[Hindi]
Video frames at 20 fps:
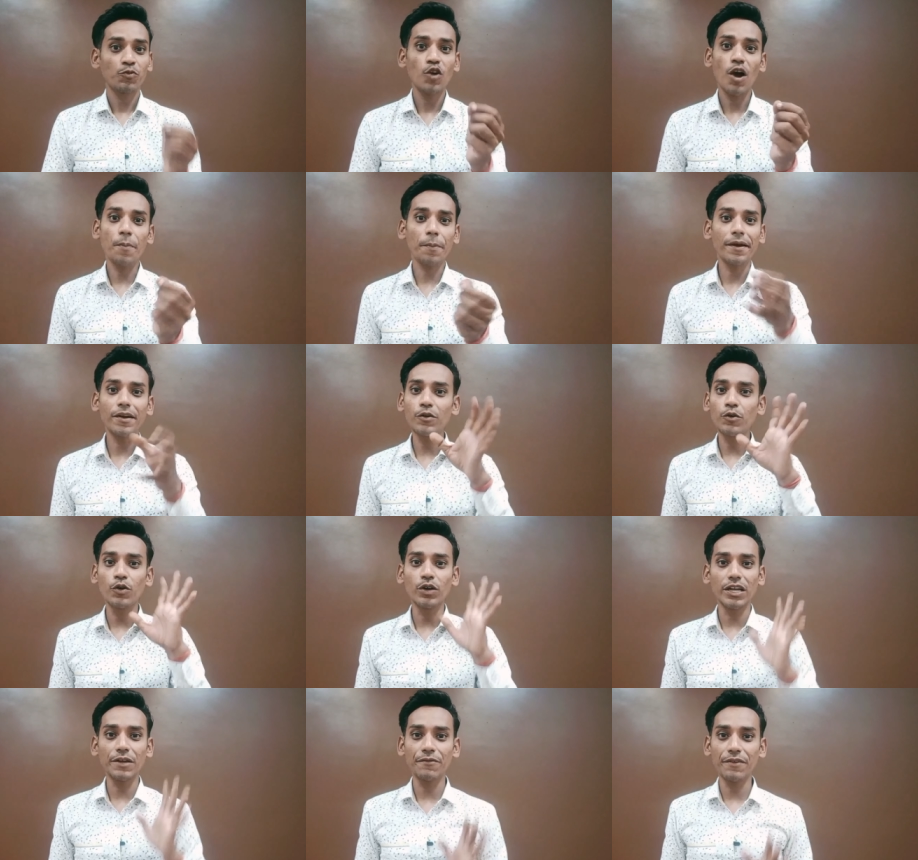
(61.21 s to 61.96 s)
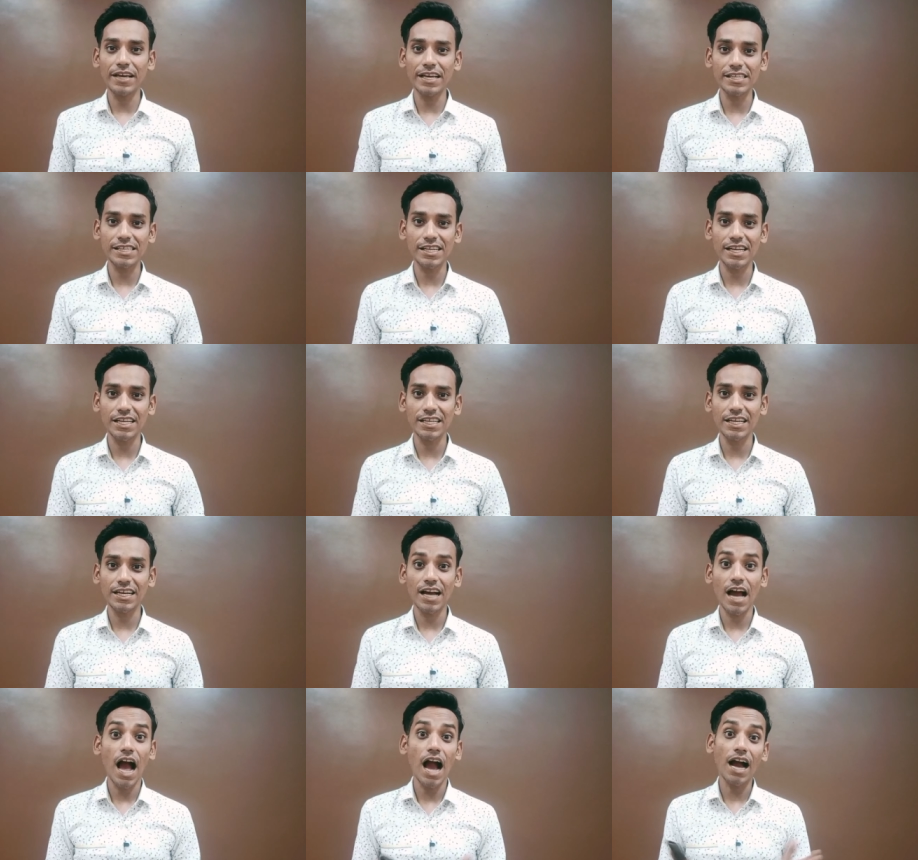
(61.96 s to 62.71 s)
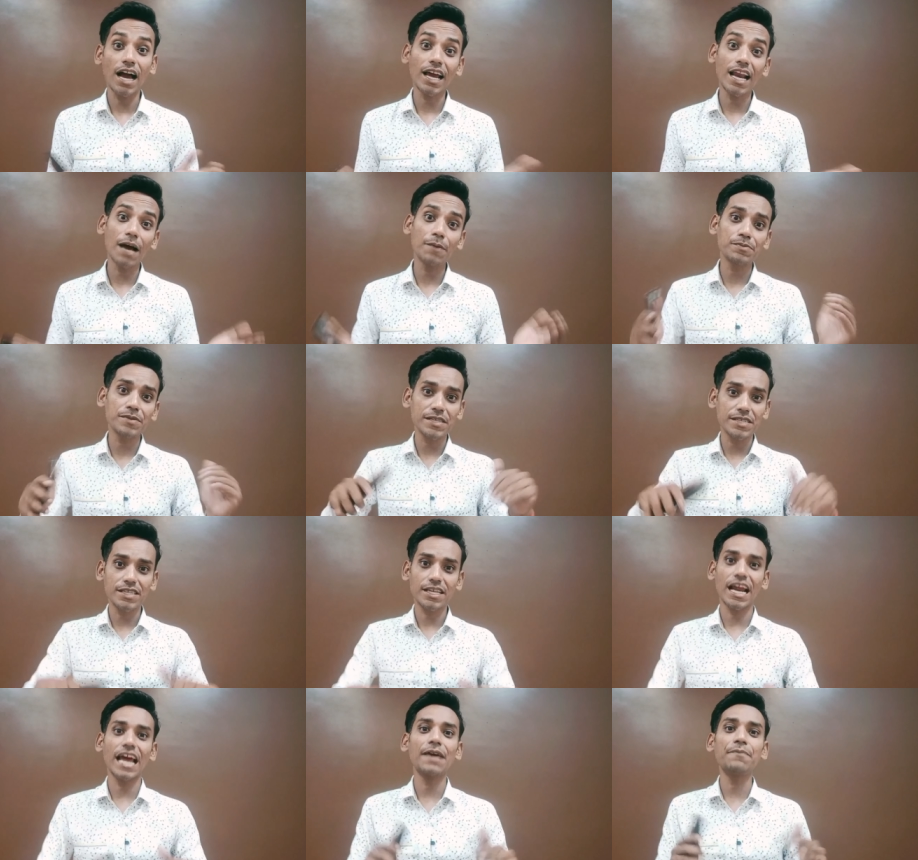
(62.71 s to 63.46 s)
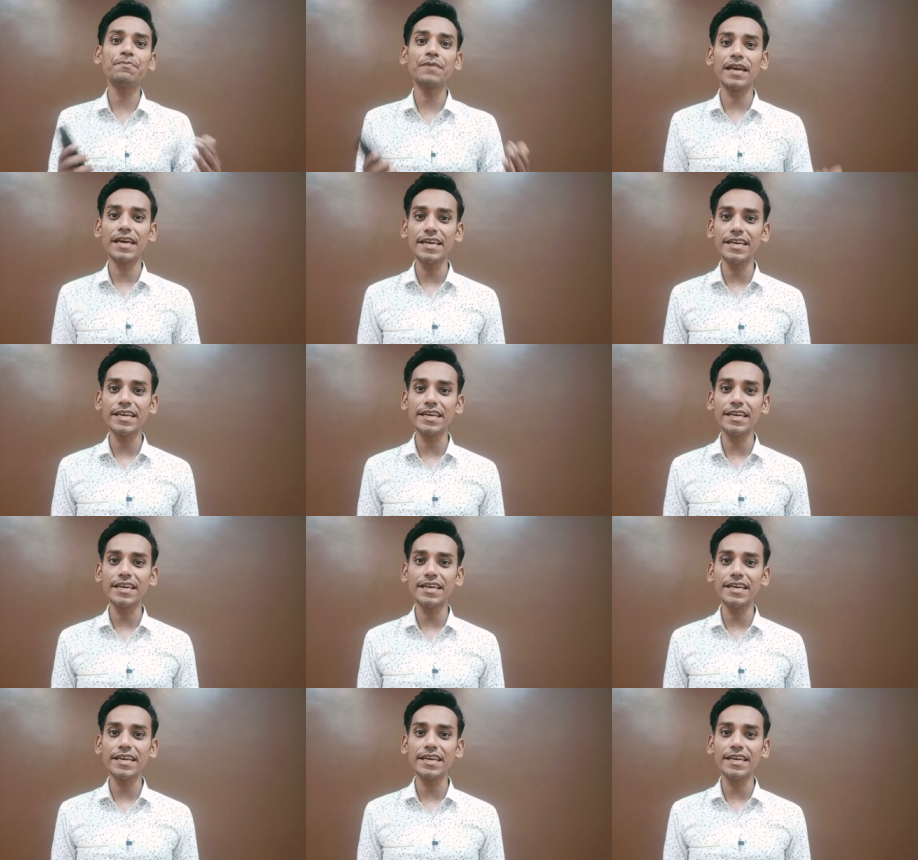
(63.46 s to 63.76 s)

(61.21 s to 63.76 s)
तो आपका नोटिफिकेशन आ जाएगा अगर आप सब्सक्राइब